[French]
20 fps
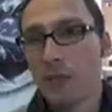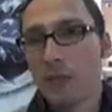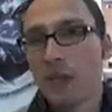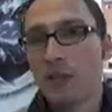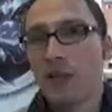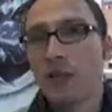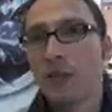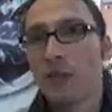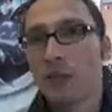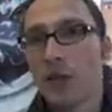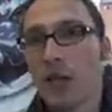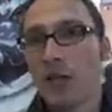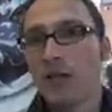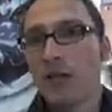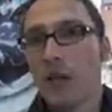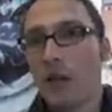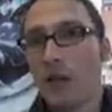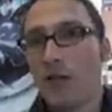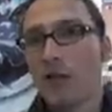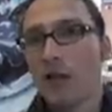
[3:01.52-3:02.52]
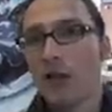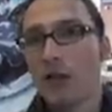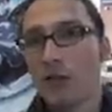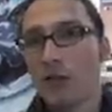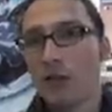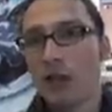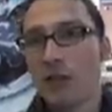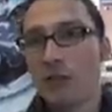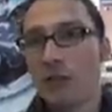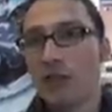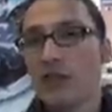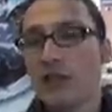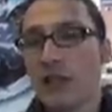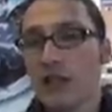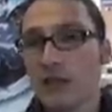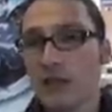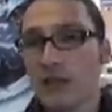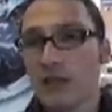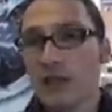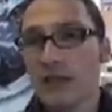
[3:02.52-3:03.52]
mais si on peut arriver à en vendre 1000,
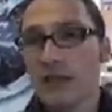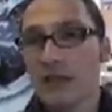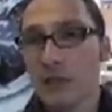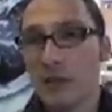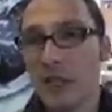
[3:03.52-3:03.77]
1500, ça serait